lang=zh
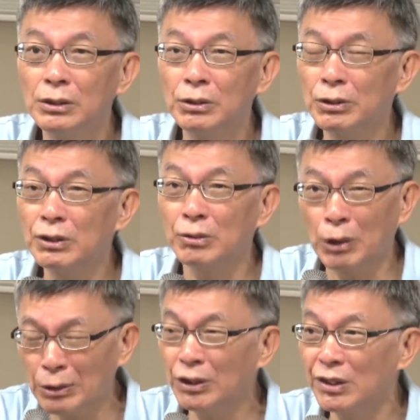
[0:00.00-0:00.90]
就
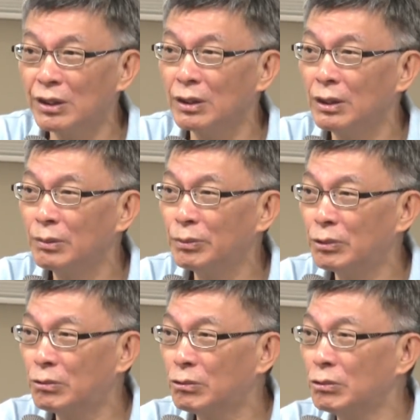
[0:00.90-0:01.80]
完全是
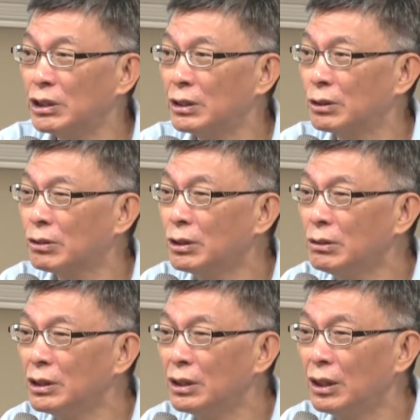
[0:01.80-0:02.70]
注意的。”我说：“因
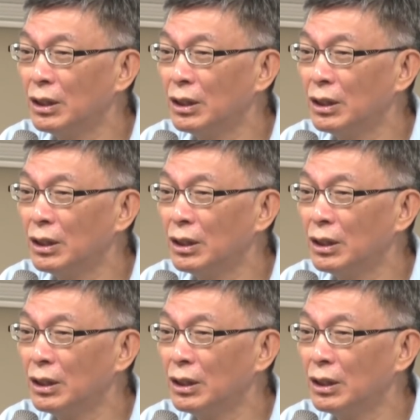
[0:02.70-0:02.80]
为